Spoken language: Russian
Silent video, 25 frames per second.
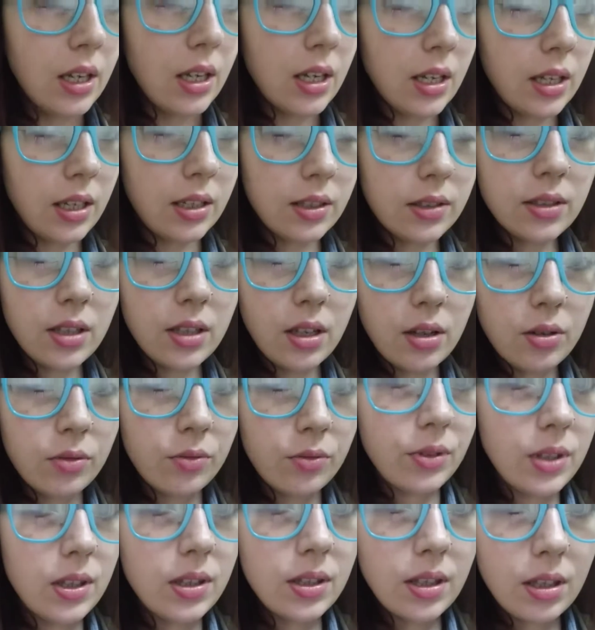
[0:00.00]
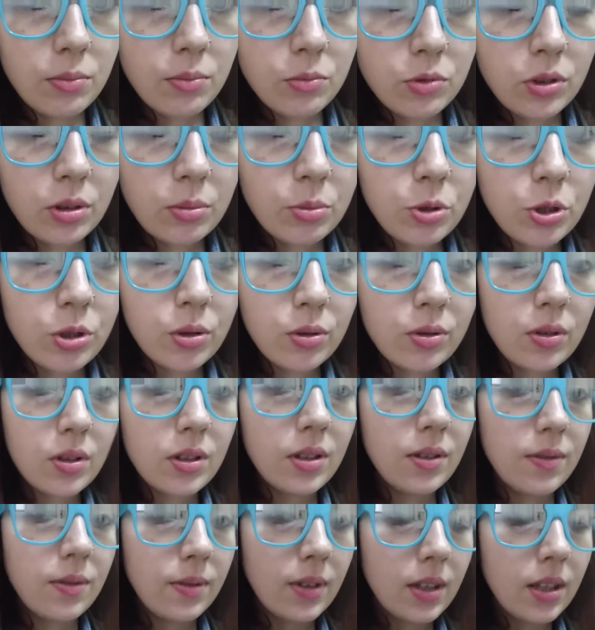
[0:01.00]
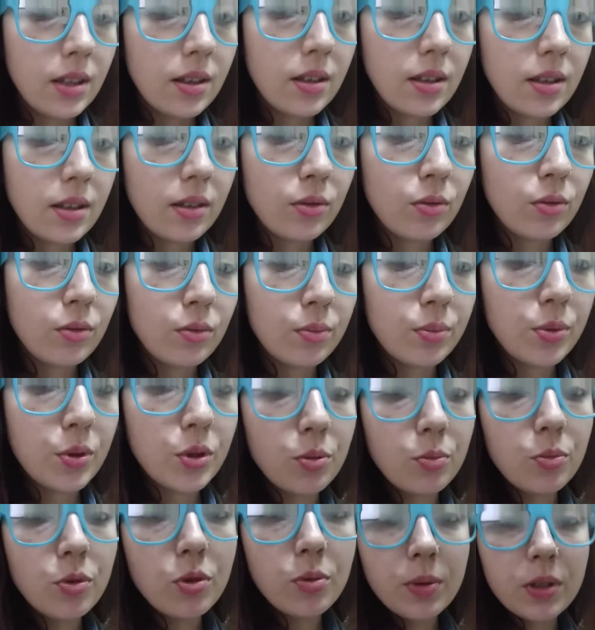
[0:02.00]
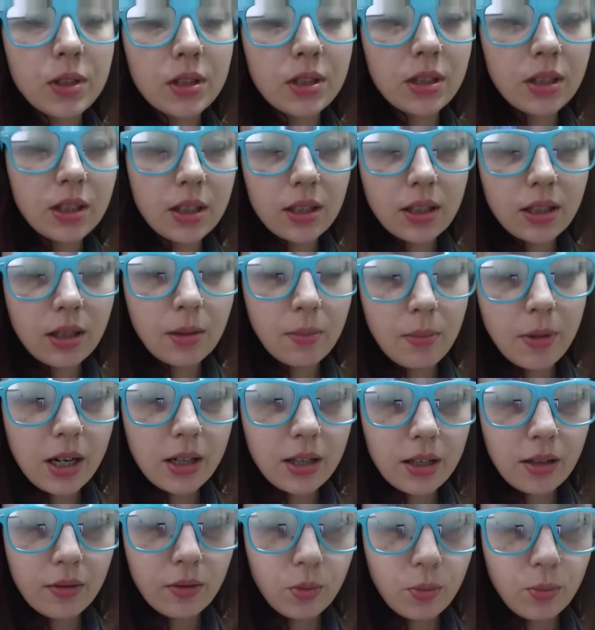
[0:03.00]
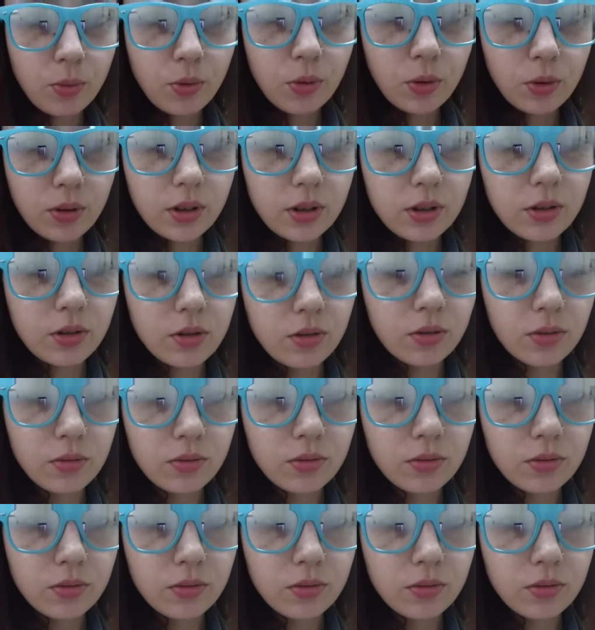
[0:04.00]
Я не знаю, видно ему там что-то, не видно. Ну, почему не протереть нормально его полностью?